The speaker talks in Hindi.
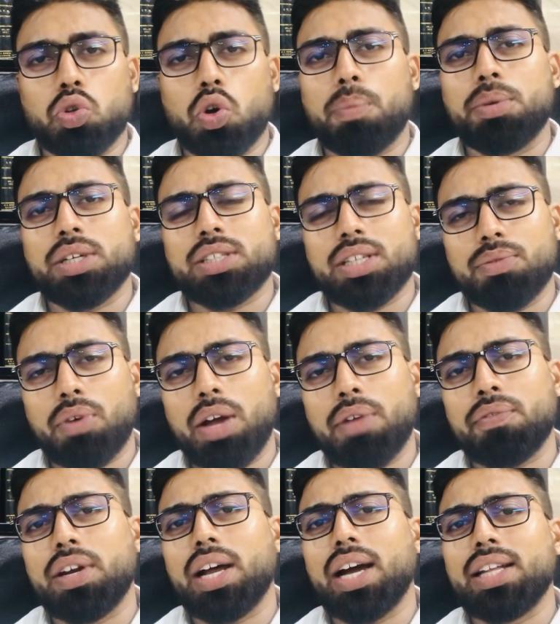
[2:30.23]
जो ऑब्जेक्शन
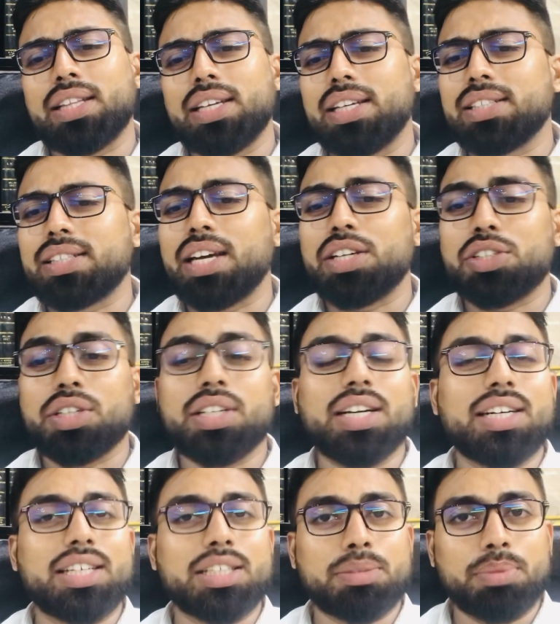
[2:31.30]
वाइफ ने लगाई थी ये सारी
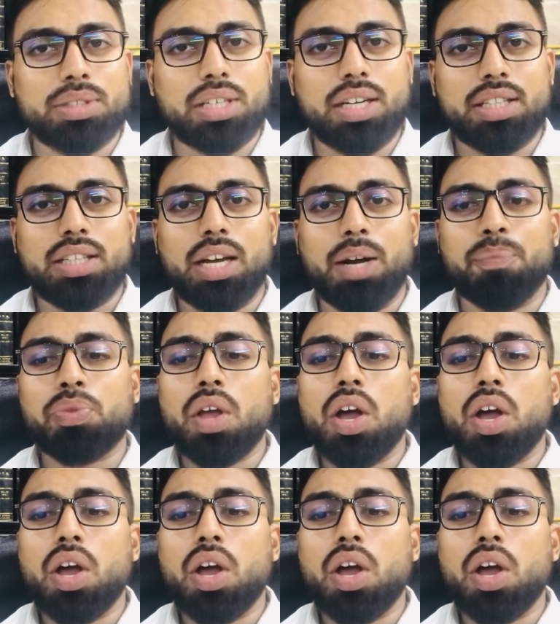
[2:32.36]
चीज़ें डिसमिस कर दिया